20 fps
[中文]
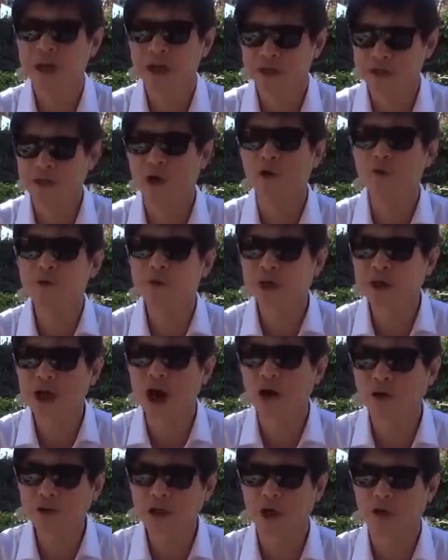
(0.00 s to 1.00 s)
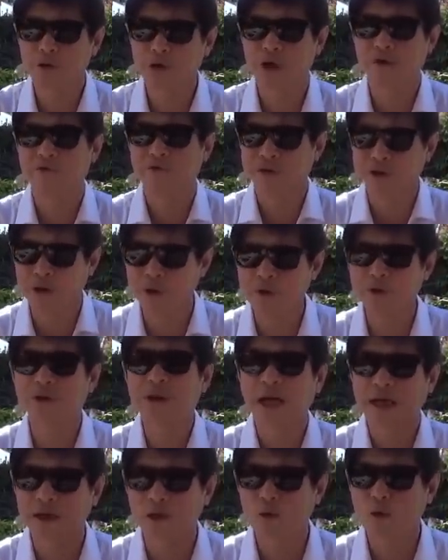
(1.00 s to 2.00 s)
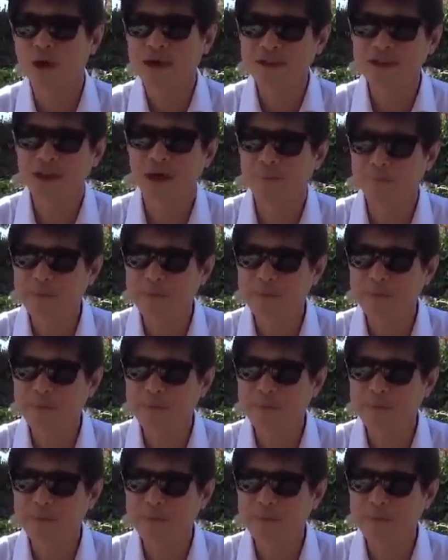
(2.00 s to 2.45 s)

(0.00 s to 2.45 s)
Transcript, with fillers: 由于高调炫富，由于他的官商